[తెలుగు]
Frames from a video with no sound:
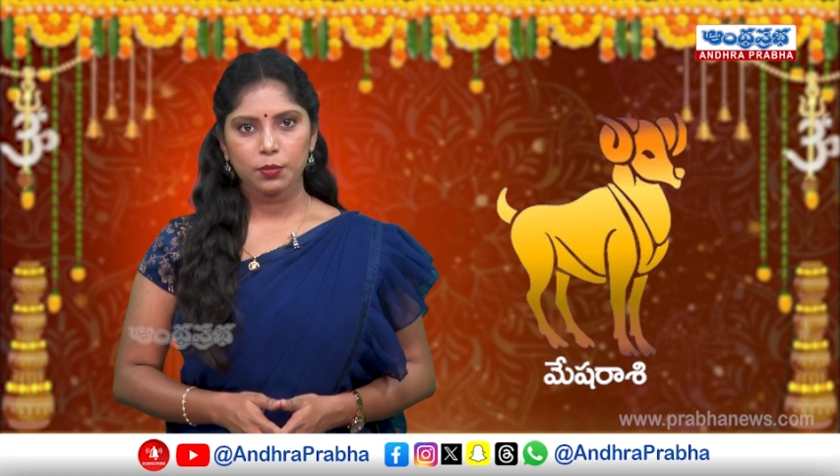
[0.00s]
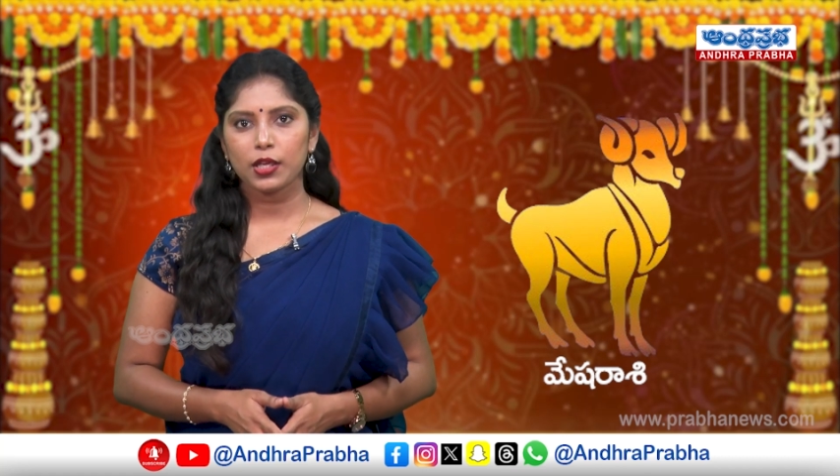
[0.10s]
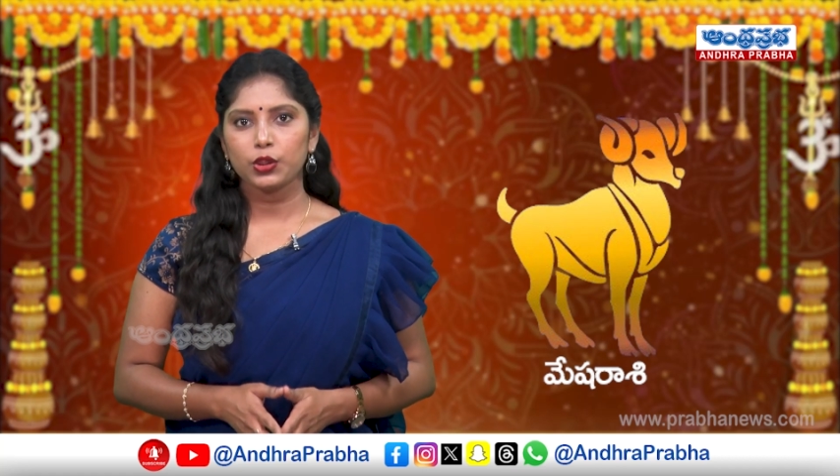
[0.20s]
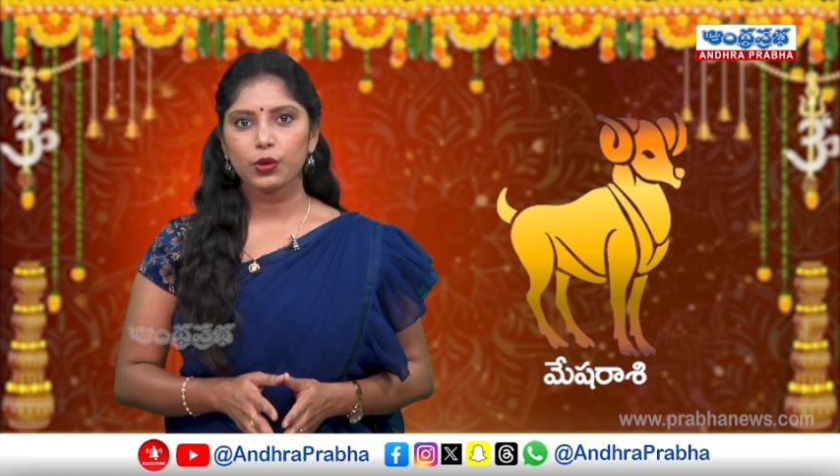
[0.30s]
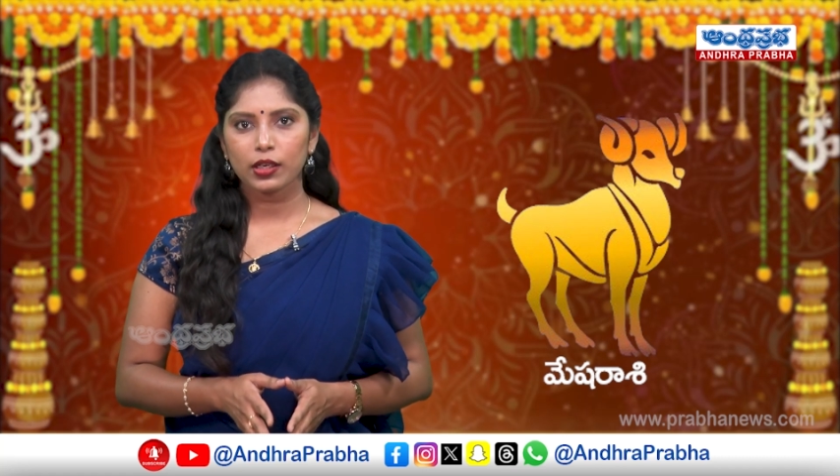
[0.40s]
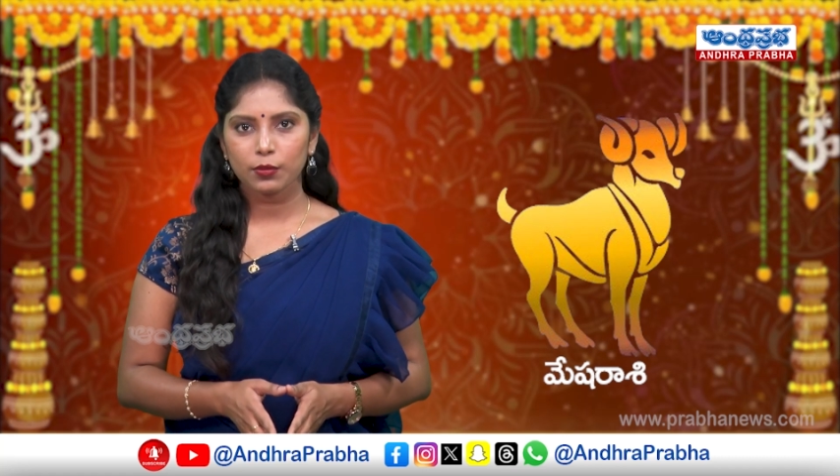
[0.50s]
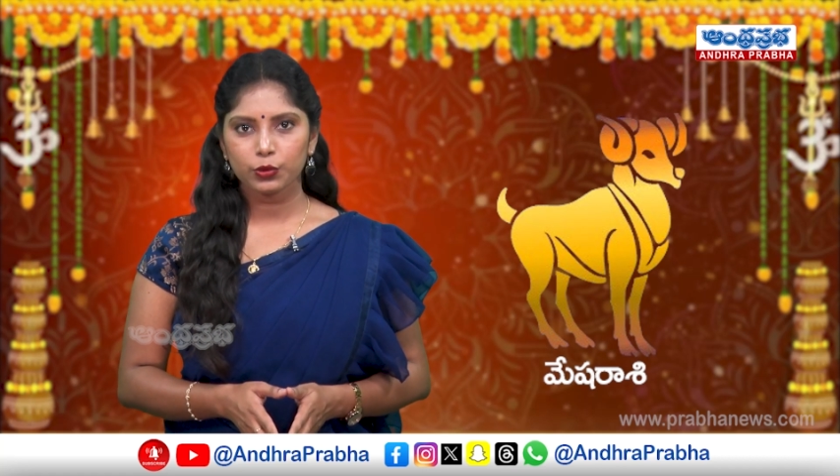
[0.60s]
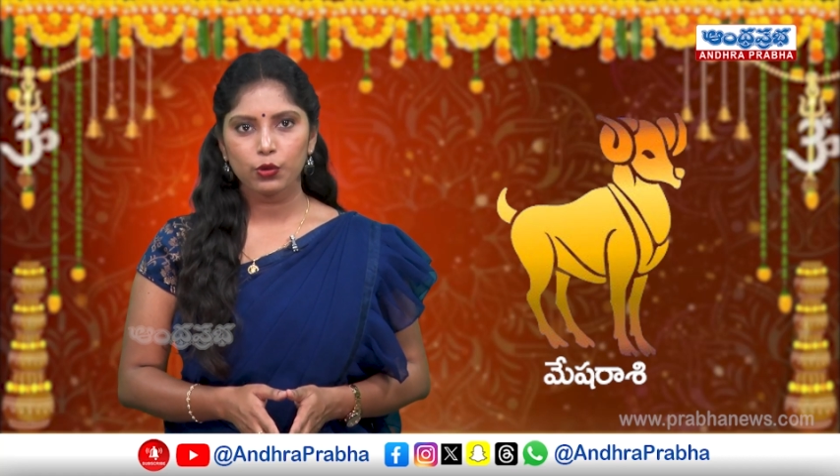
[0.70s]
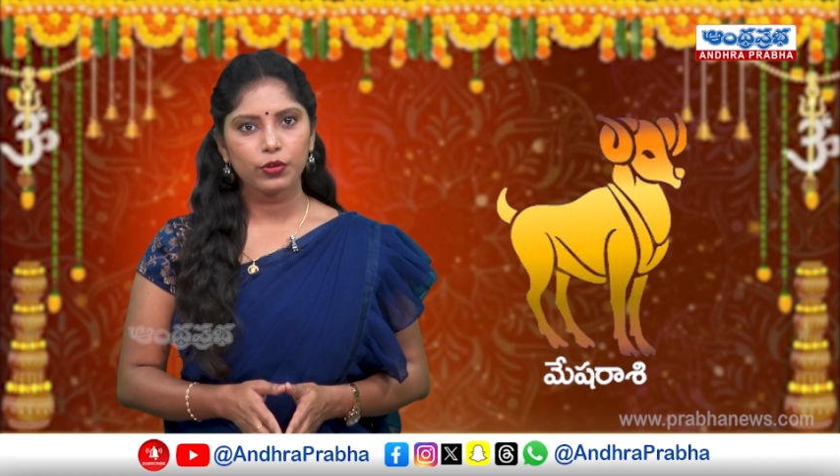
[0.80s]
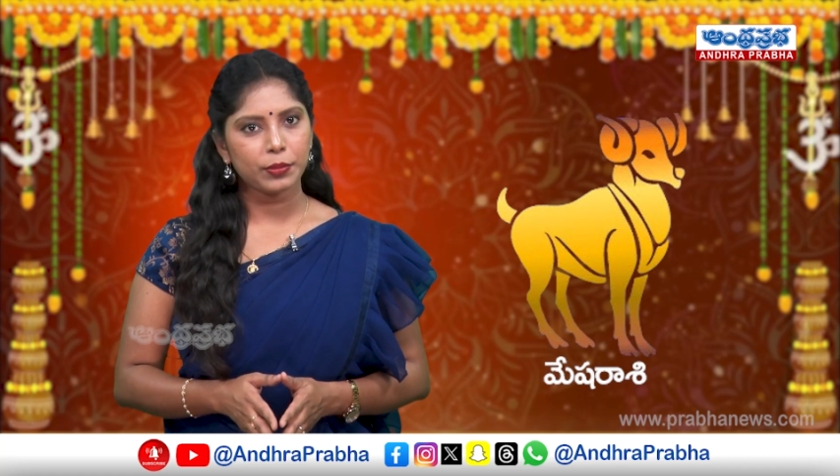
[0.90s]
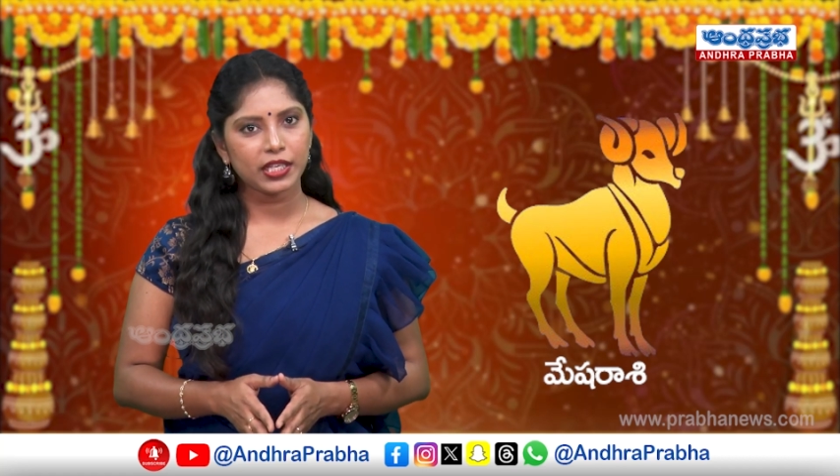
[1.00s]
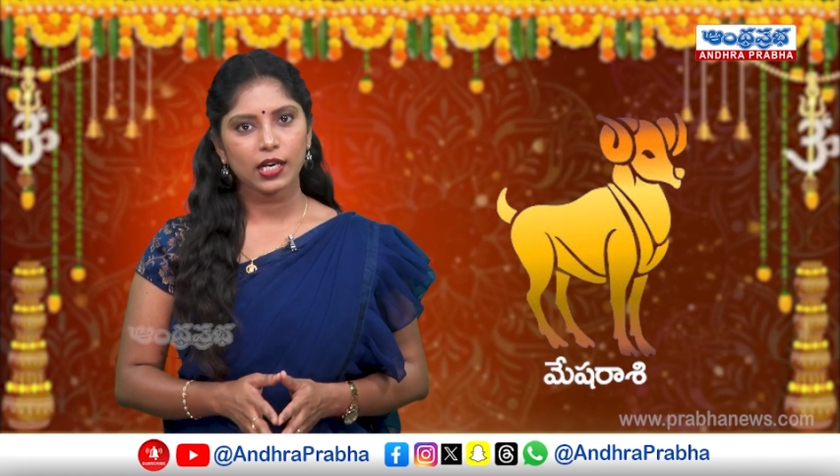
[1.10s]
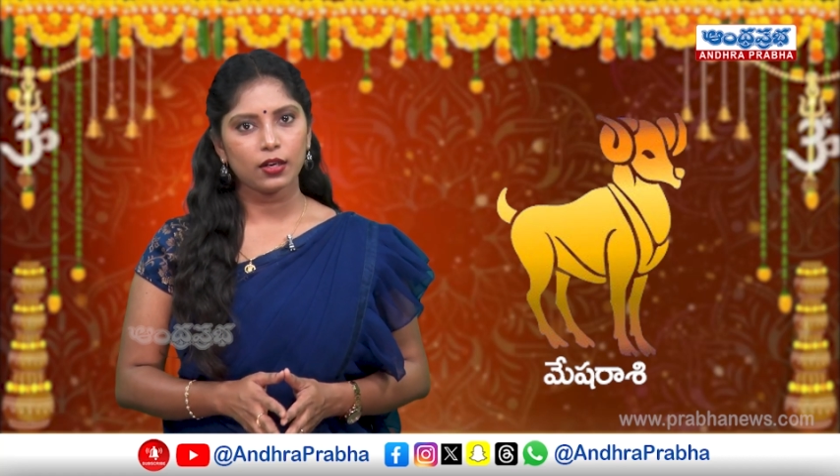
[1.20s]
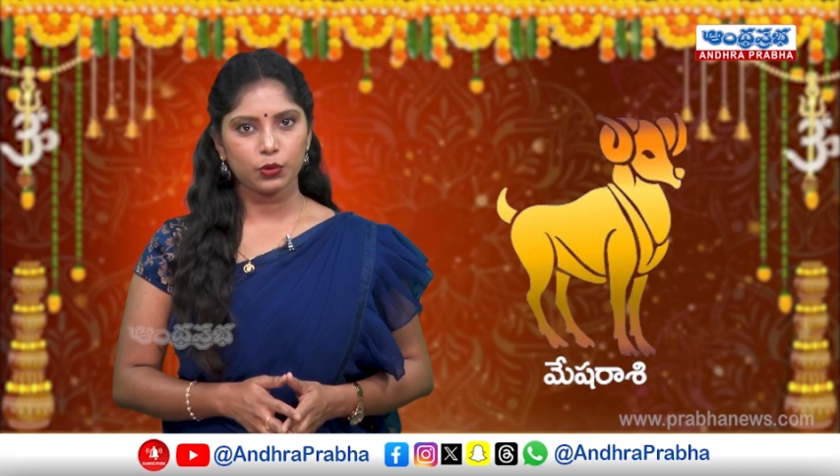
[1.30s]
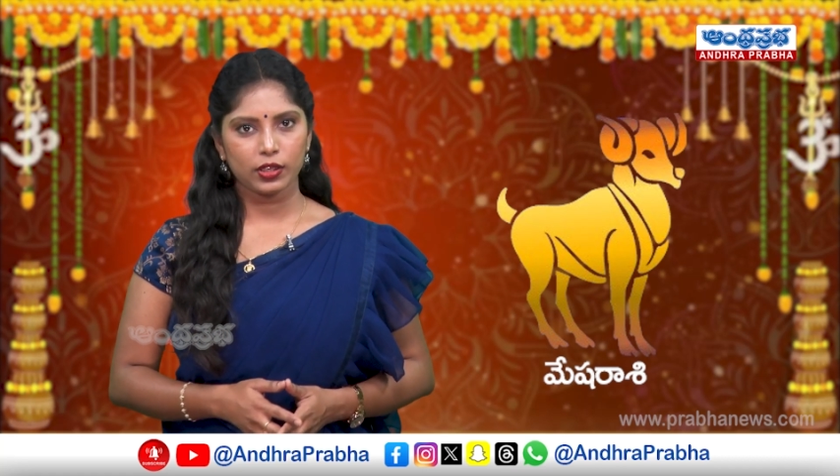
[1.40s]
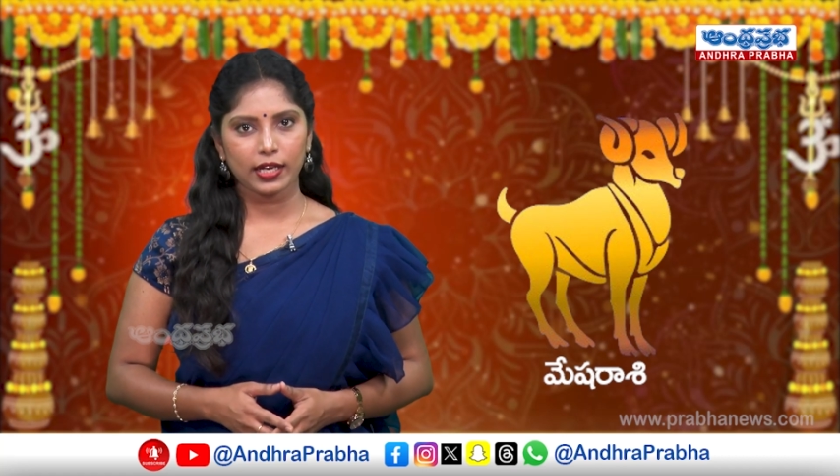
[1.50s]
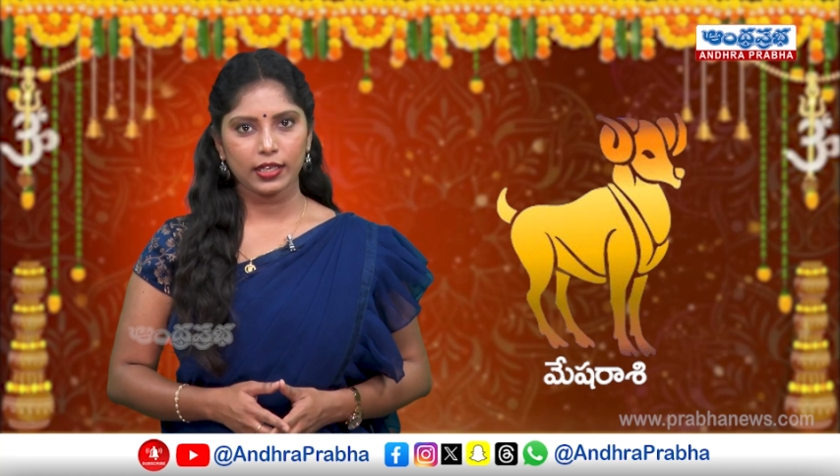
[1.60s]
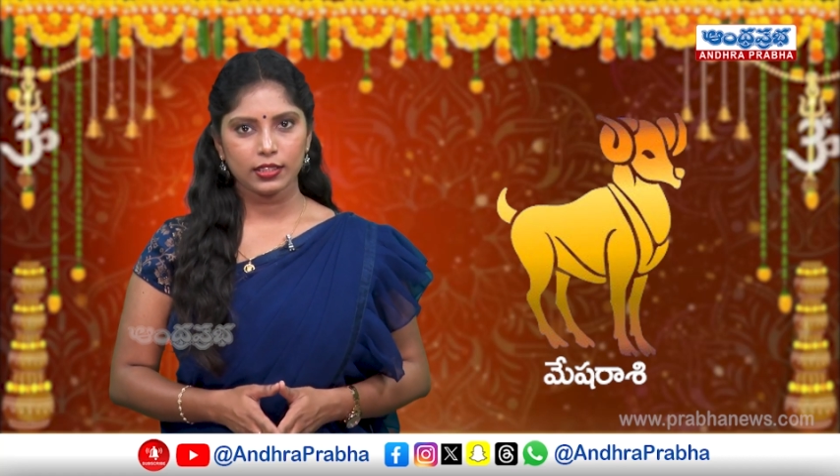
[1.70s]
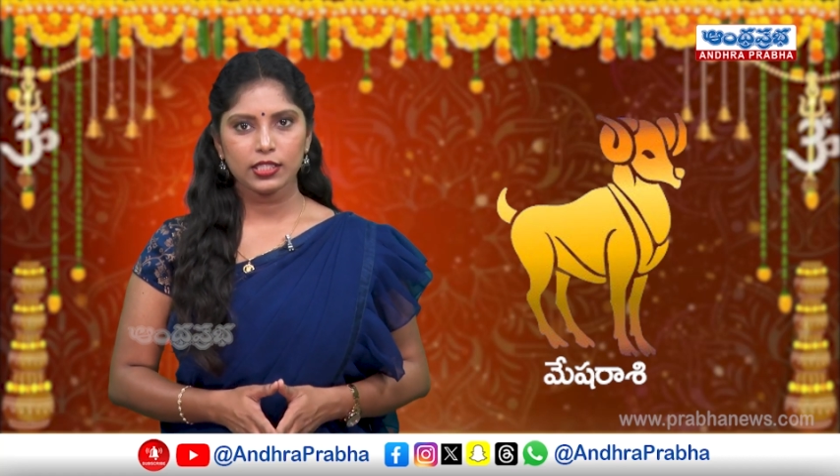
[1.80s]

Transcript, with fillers: బంధువర్గంతో విభేదాలు ఉంటాయి